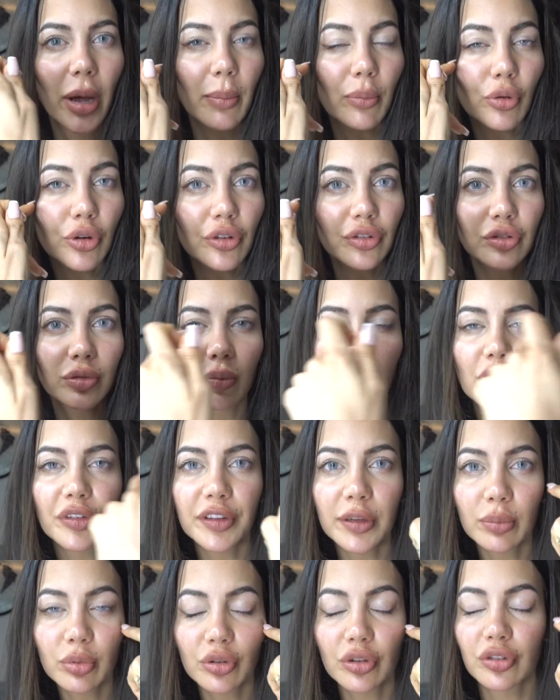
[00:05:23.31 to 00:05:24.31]
Yani bu gözüm
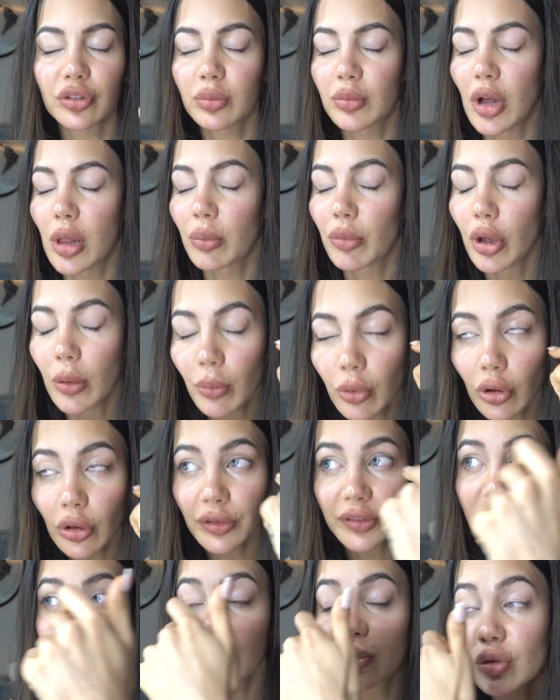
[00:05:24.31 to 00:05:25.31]
olsa bu gözüm olmuyor. Bu
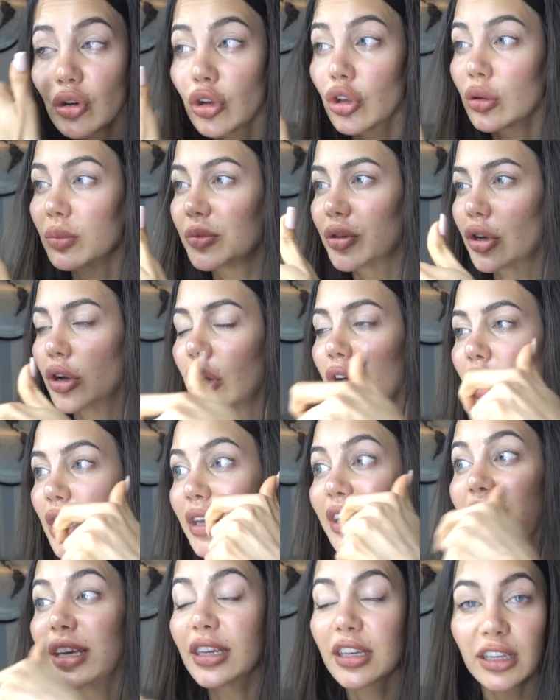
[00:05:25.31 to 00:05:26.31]
olsa bu olmuyor.
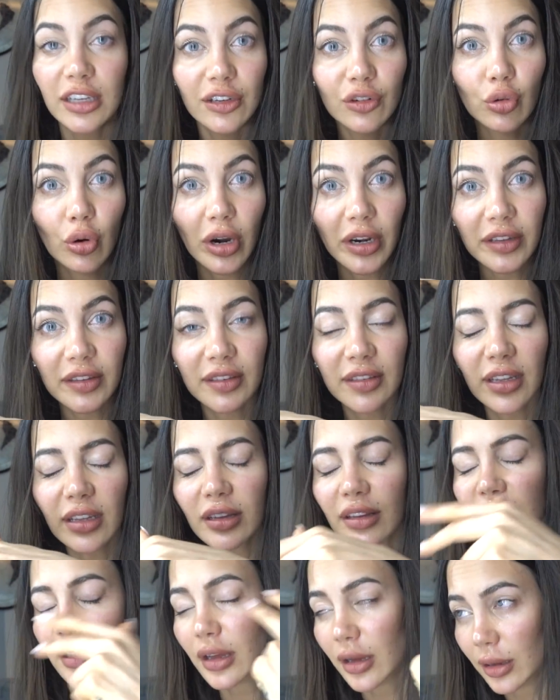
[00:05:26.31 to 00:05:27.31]
E,
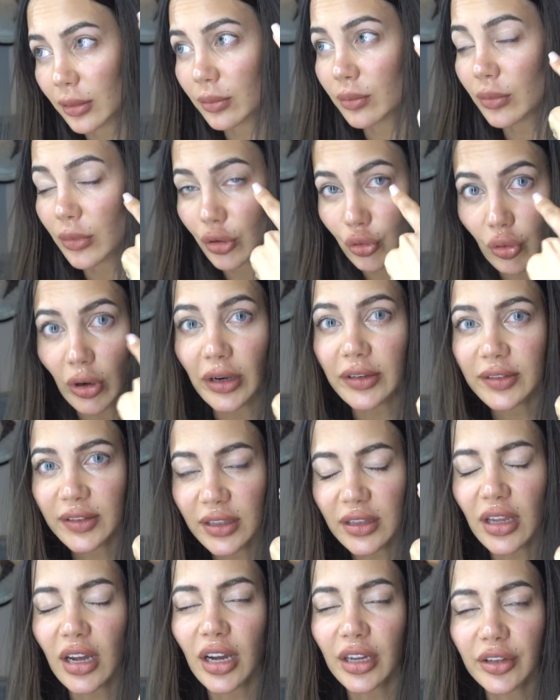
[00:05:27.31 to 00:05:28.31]
Quartz'ta da
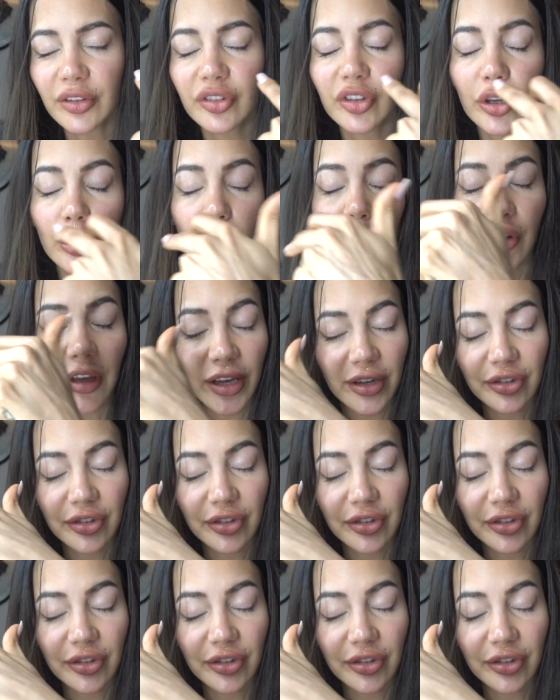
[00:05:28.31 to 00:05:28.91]
Quartz'ta da aynı şey oldu.